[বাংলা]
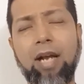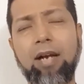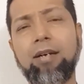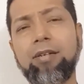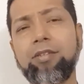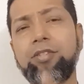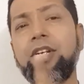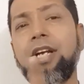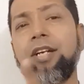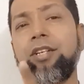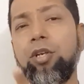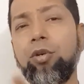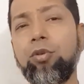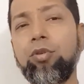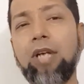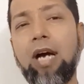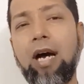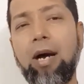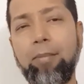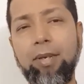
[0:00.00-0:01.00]
স্টে
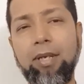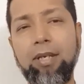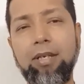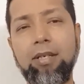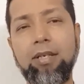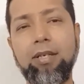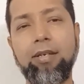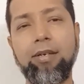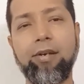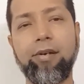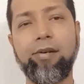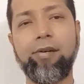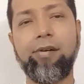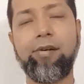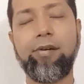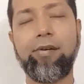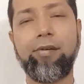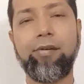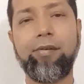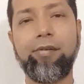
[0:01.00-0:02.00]
টিউন্ড আমি uh,
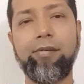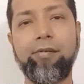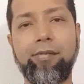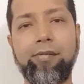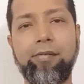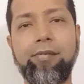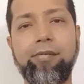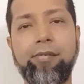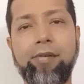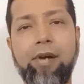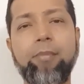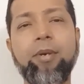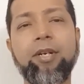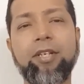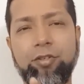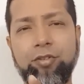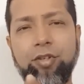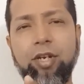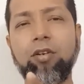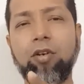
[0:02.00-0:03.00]
আমি
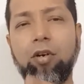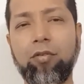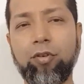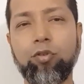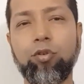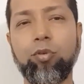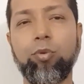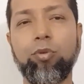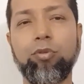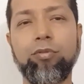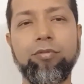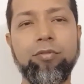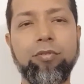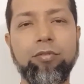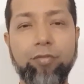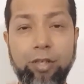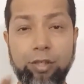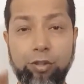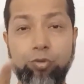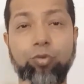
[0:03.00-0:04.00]
একটা ট্রেনিং অফার করবো
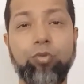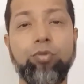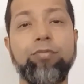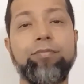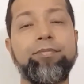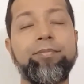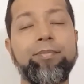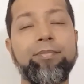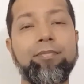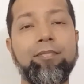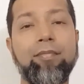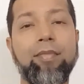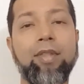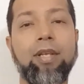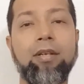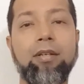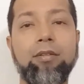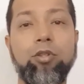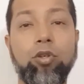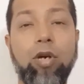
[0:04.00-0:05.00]
ভেরি সুন
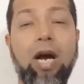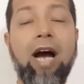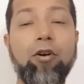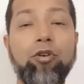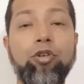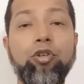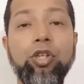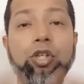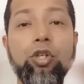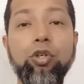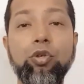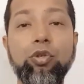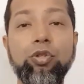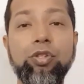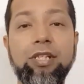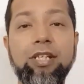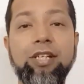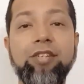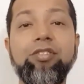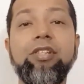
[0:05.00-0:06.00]
টু হাউ টু ইউজ
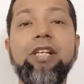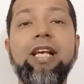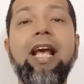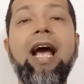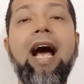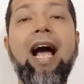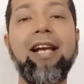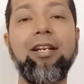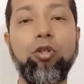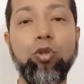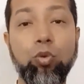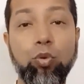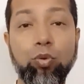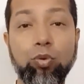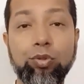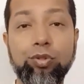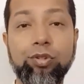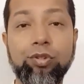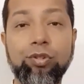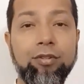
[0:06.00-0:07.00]
দিস এআই
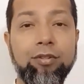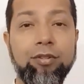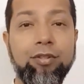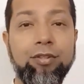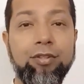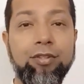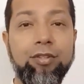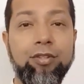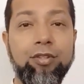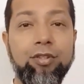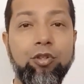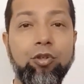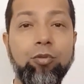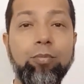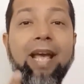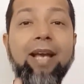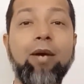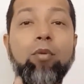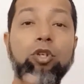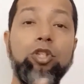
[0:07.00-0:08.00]
টুলস টু
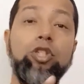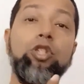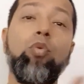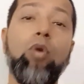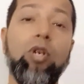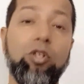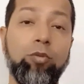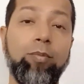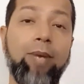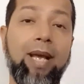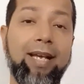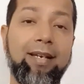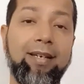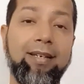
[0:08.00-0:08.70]
মেক ওয়াট ইউ ওয়ান্ট টু মেক